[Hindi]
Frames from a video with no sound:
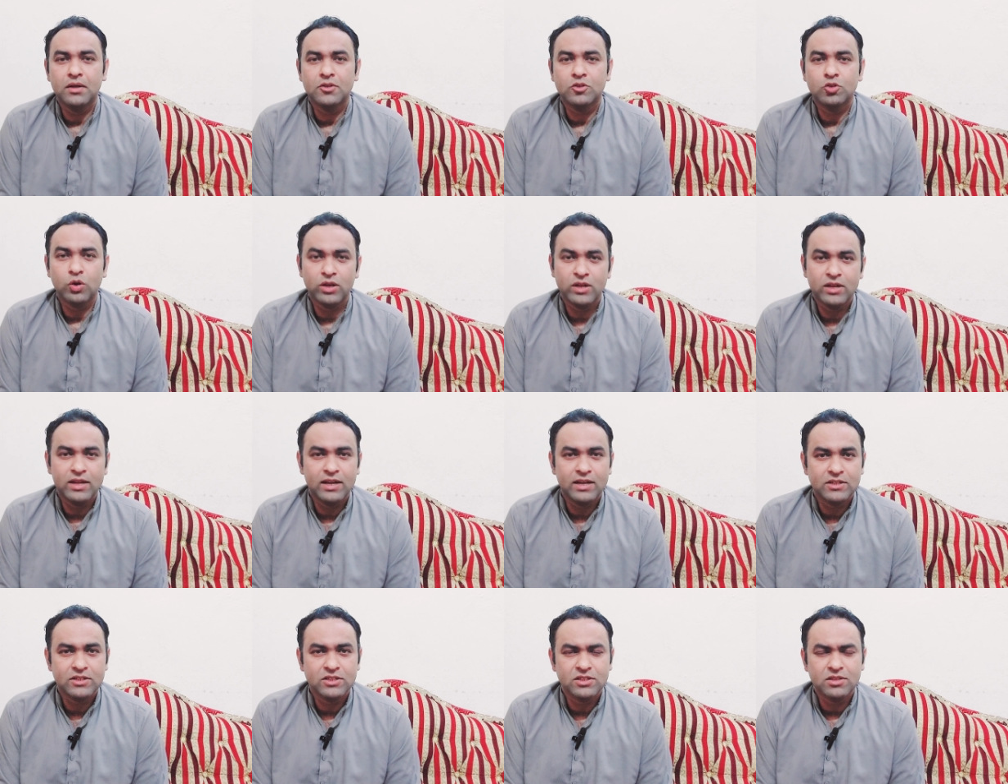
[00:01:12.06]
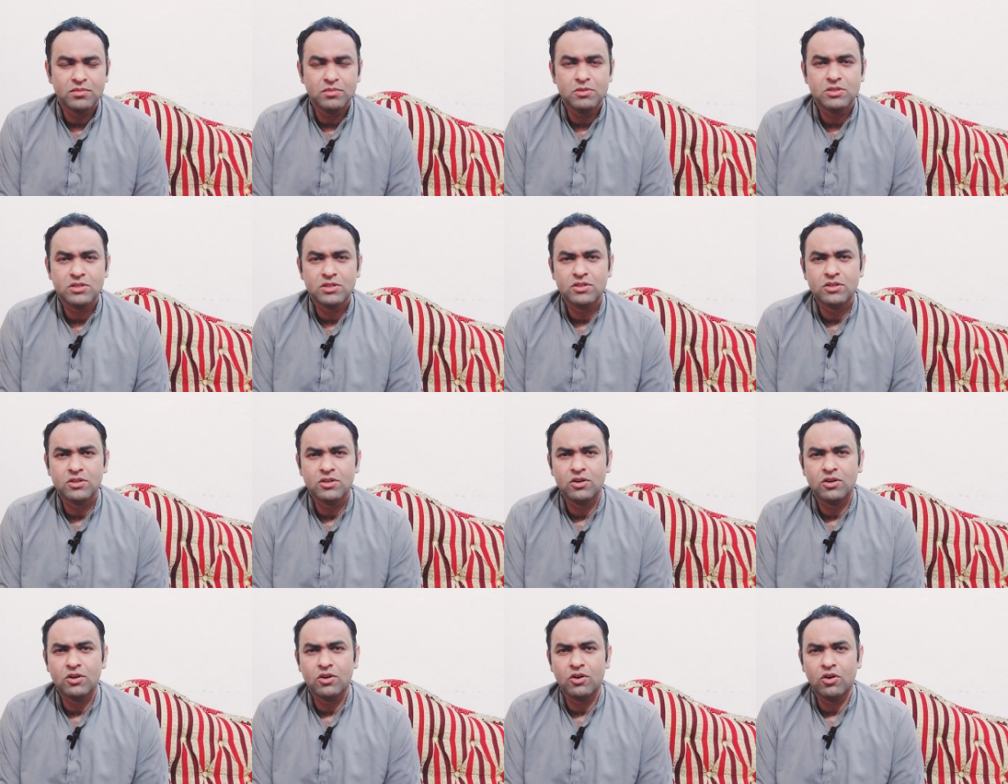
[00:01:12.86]
तोहनी इलेक्शन कमीशन
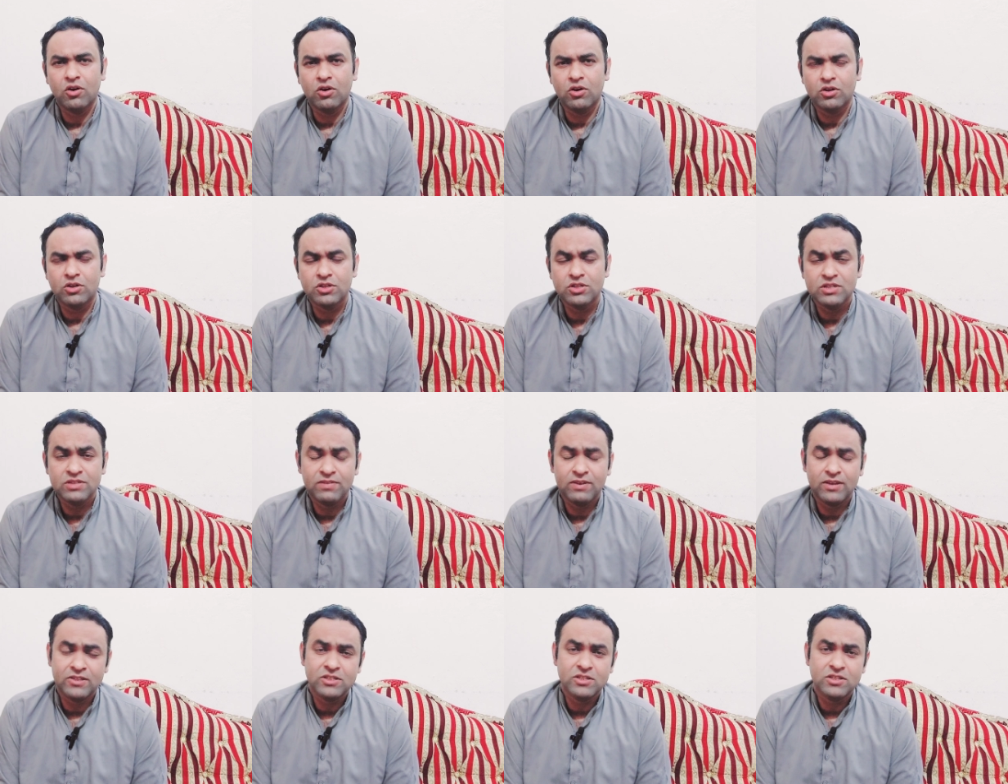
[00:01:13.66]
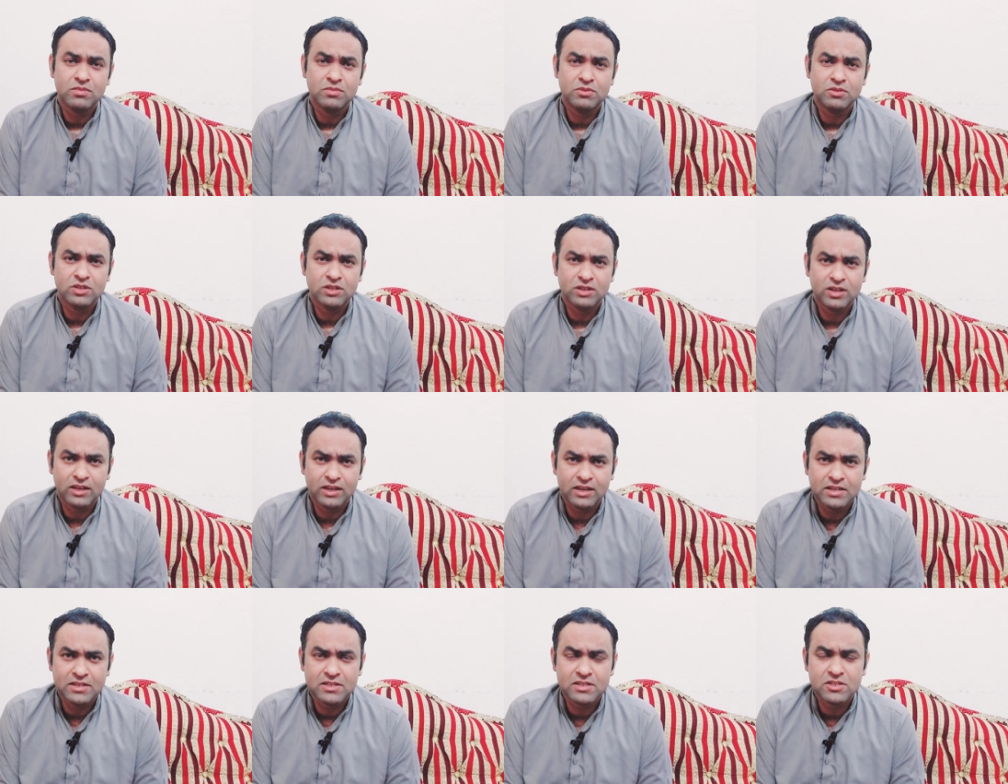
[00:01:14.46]
और चीफ इलेक्शन कमीशन के
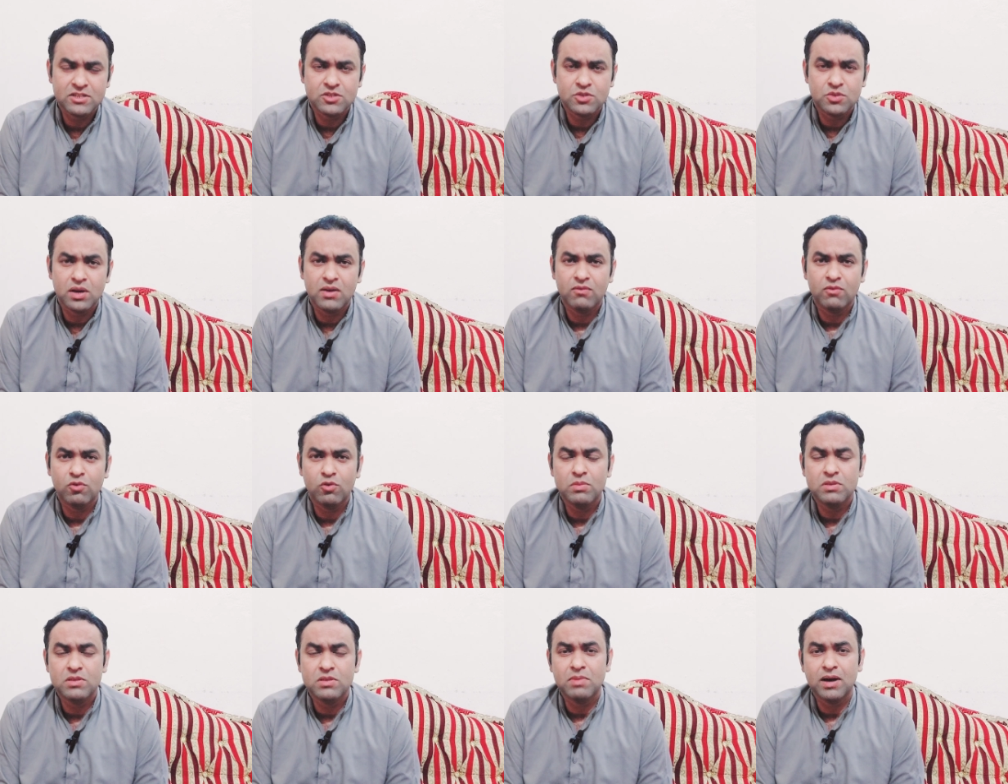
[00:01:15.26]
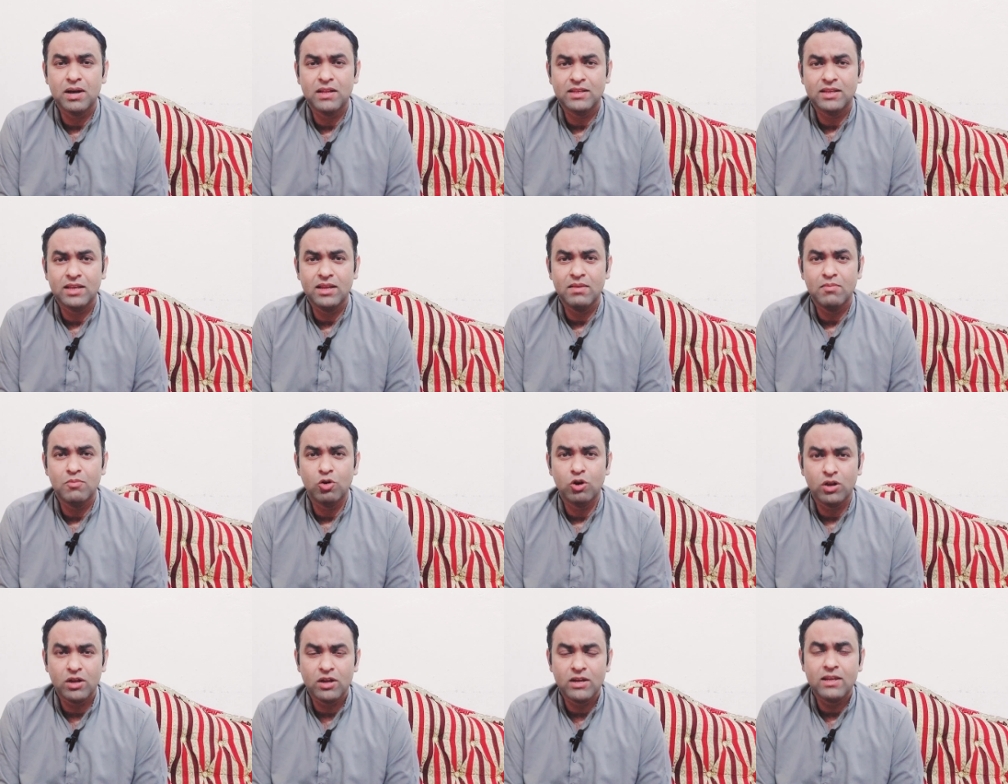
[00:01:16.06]
केसेस जो हैं वो भी समात के लिए
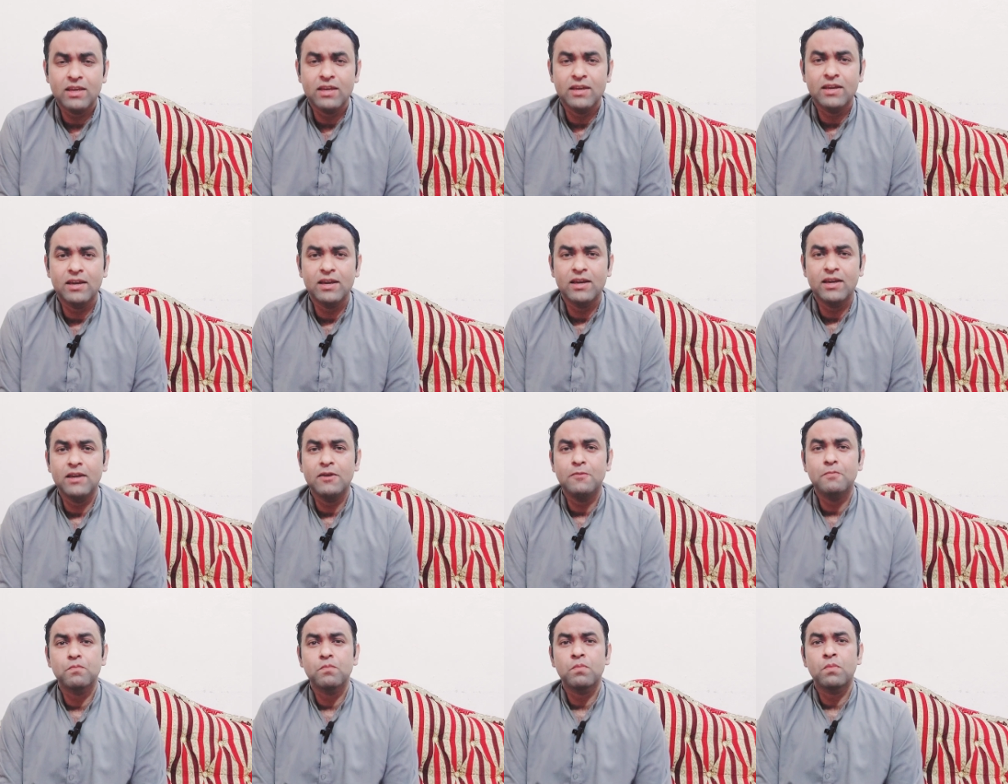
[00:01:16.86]
मुकर किए गए हैं